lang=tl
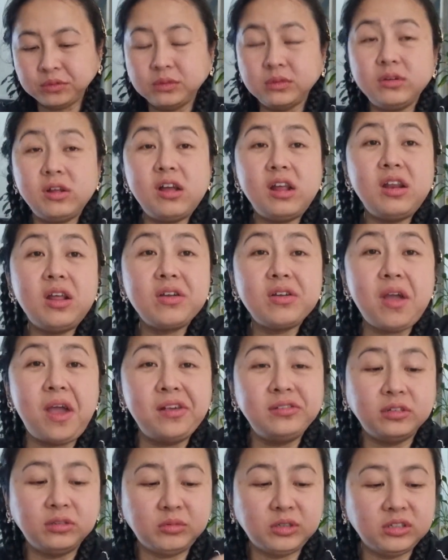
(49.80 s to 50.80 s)
Wala lang
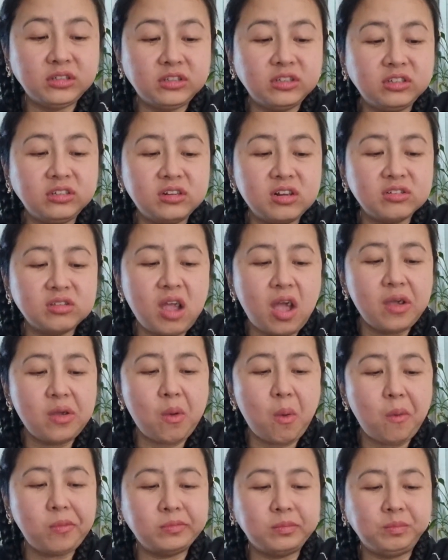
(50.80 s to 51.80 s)
guys, marutas lang tayo.